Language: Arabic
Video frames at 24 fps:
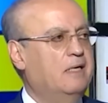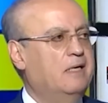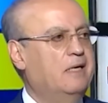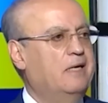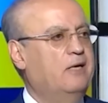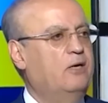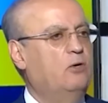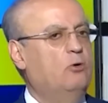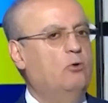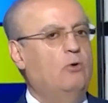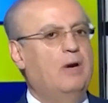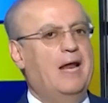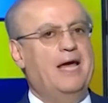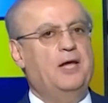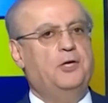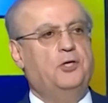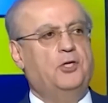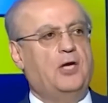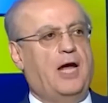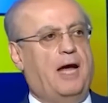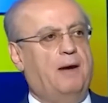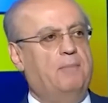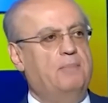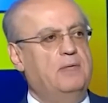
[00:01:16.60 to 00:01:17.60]
انه
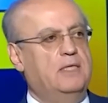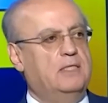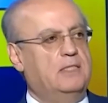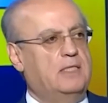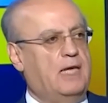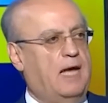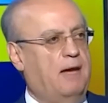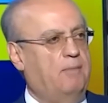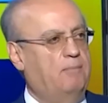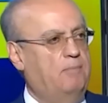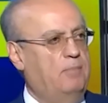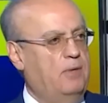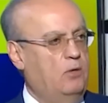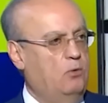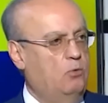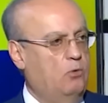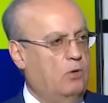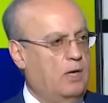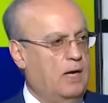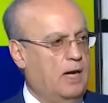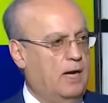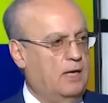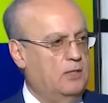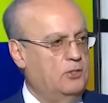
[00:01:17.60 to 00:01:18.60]
ليش عم يسحب
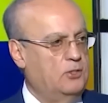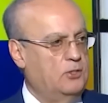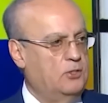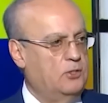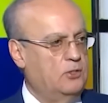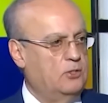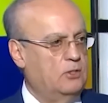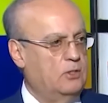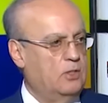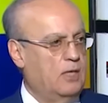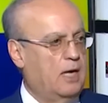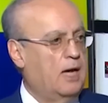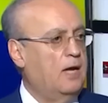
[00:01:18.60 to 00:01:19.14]
منه كاش